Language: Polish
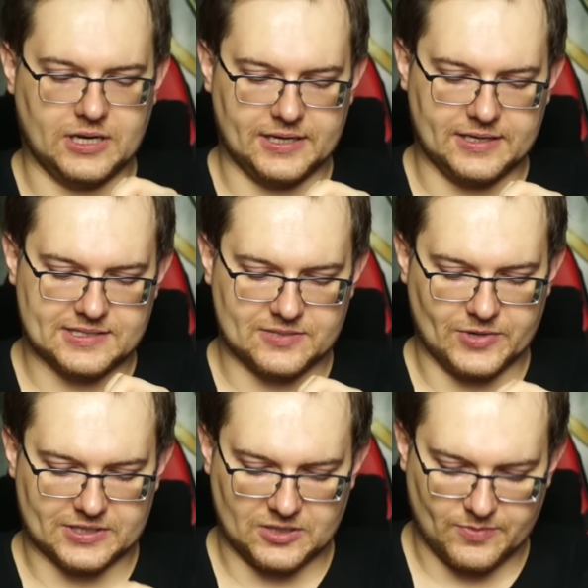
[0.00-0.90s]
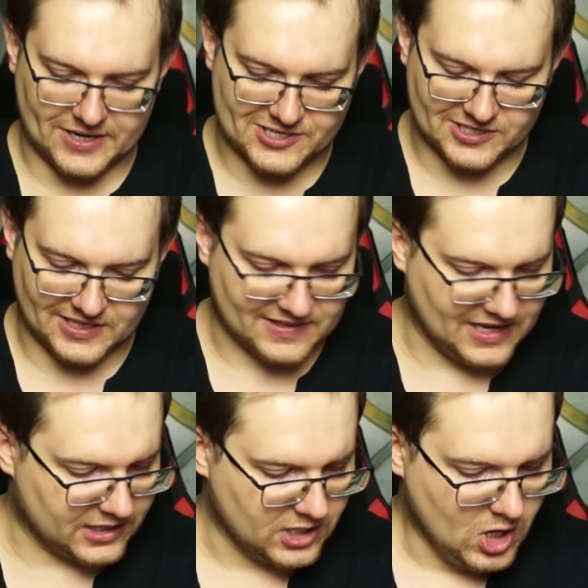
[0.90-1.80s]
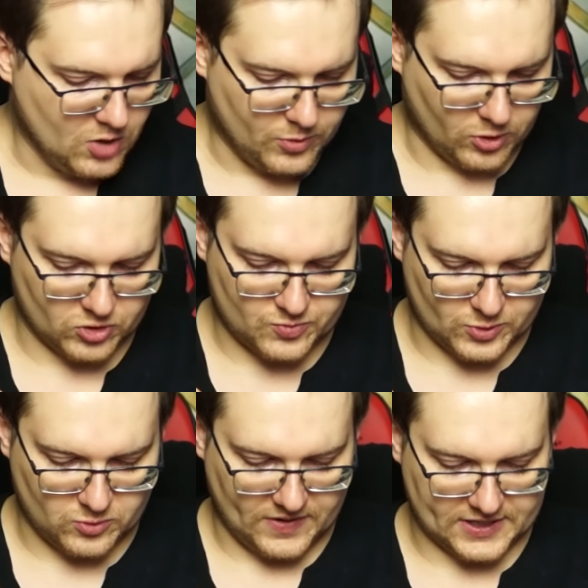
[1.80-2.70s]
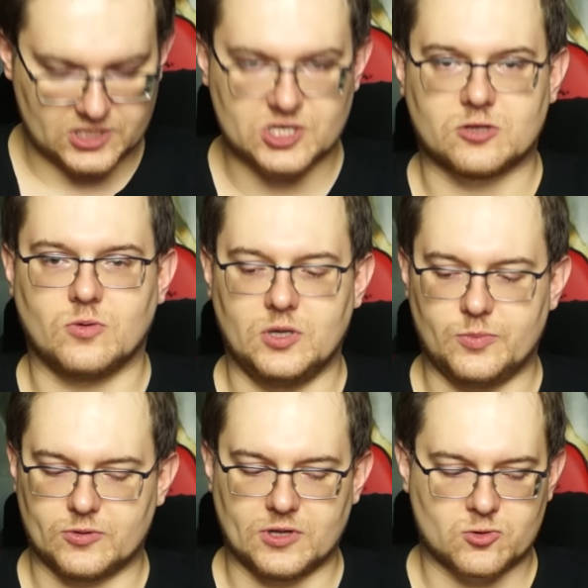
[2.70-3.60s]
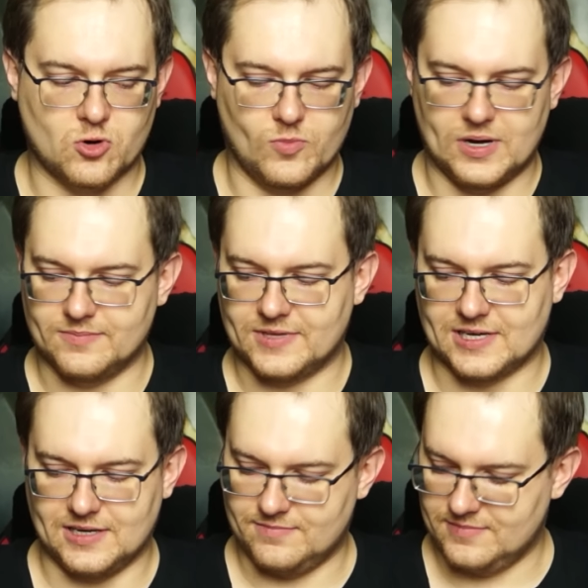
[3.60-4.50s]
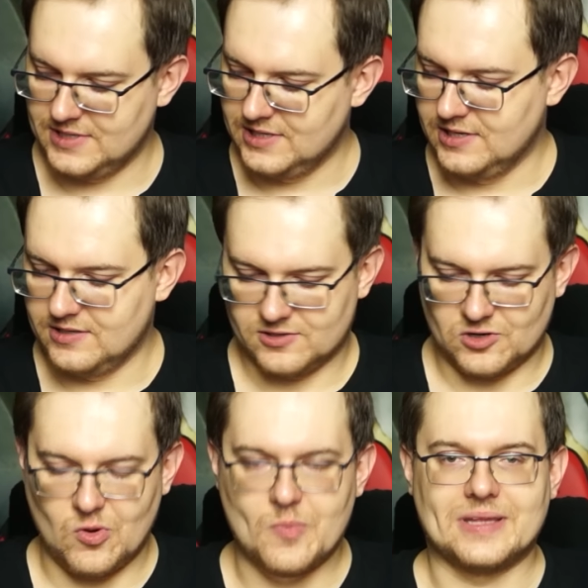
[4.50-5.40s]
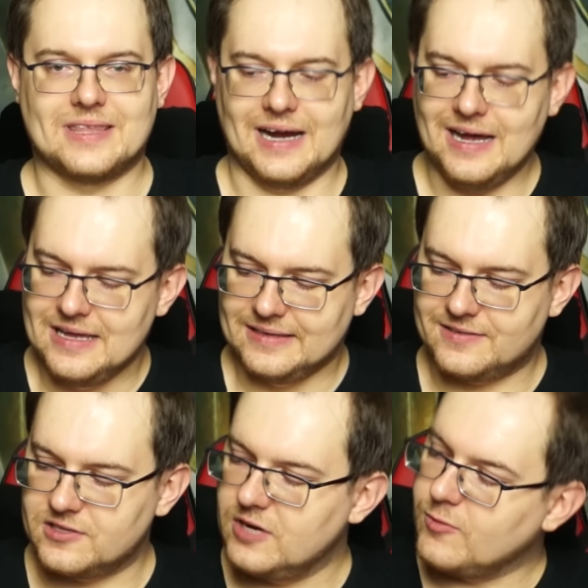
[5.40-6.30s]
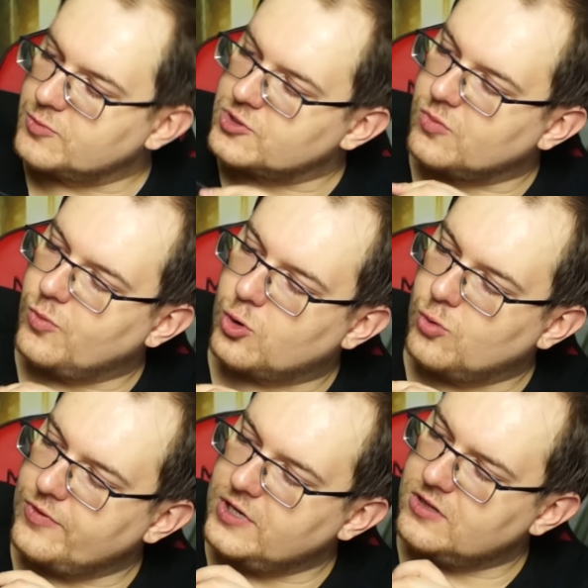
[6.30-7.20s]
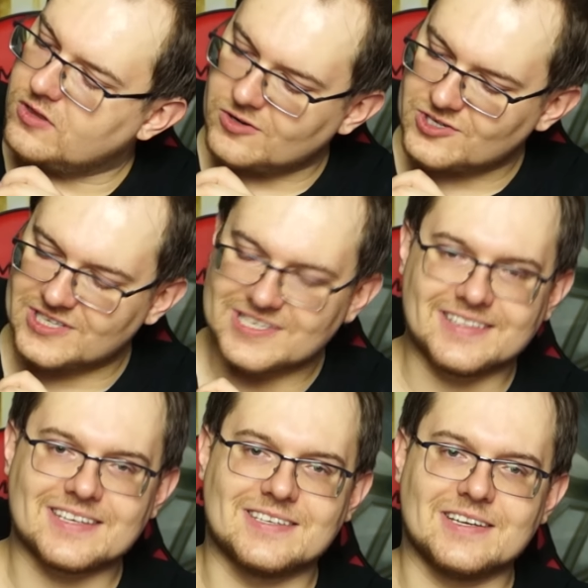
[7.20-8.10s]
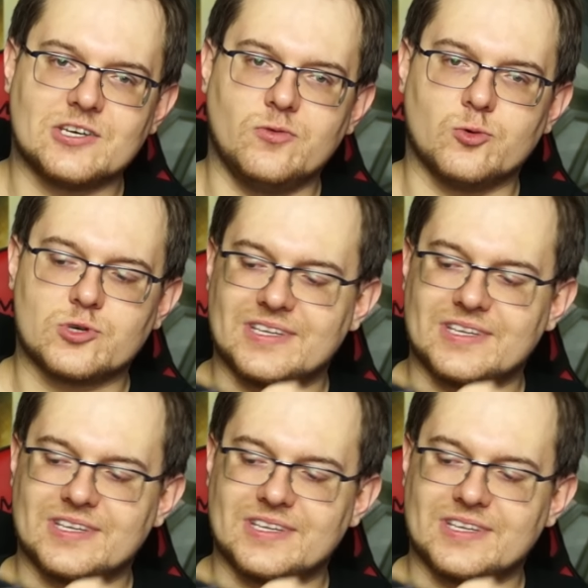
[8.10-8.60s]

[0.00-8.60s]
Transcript: ja jestem jak najbardziej na tak, biorąc pod uwagę, że aktualnie podkładka, którą mam, taka koło metra, niestety nie ma obszytych boków i troszeczkę zaczyna się już